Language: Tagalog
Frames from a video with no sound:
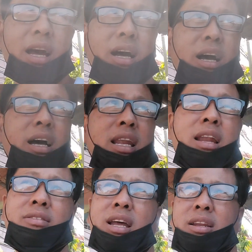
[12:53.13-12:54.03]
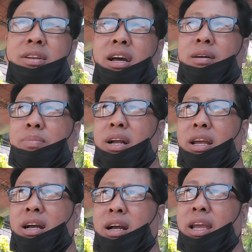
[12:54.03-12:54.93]
nga uh, lalong-lalo na kapag
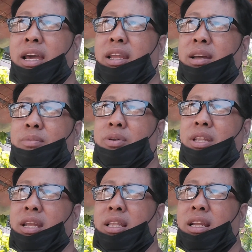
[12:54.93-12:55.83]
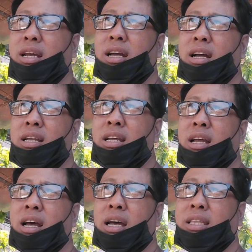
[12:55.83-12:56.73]
ang area mo hindi talaga
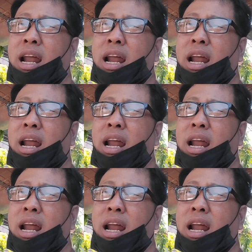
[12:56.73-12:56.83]
uh,